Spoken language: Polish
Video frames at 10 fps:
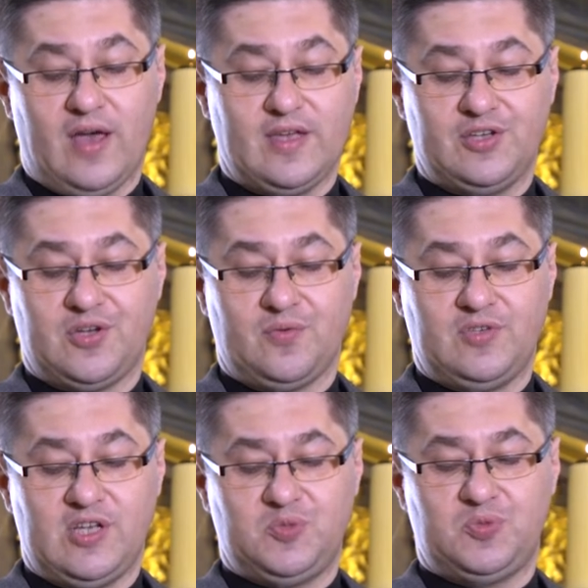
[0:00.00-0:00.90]
a ja się
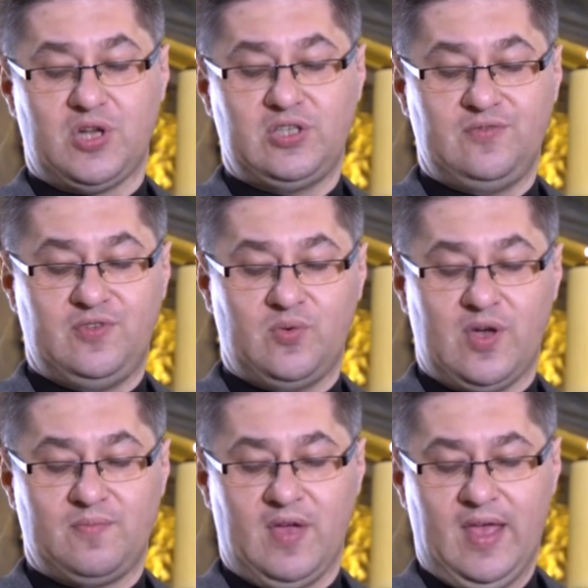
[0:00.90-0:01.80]
nie
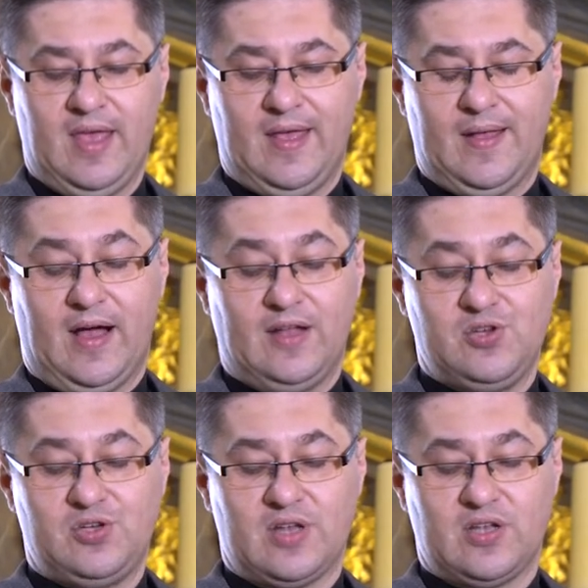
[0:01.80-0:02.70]
sprzeciwiłem,
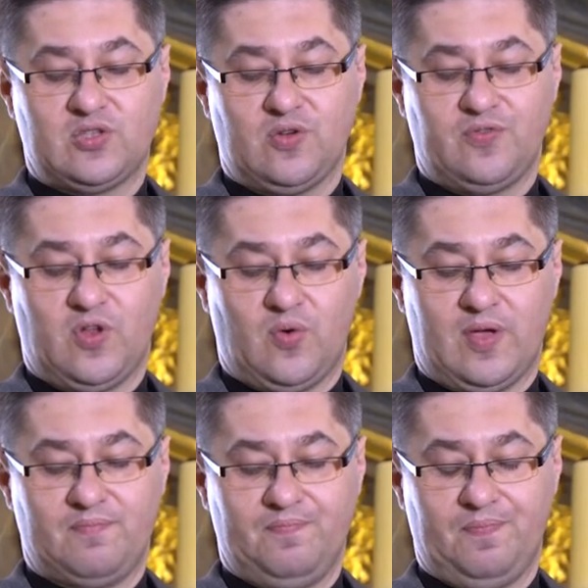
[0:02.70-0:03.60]
ani się nie
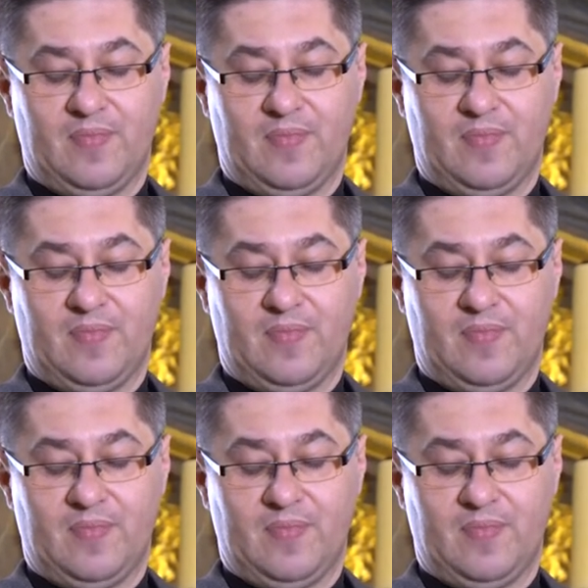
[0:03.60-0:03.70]
cofnąłem.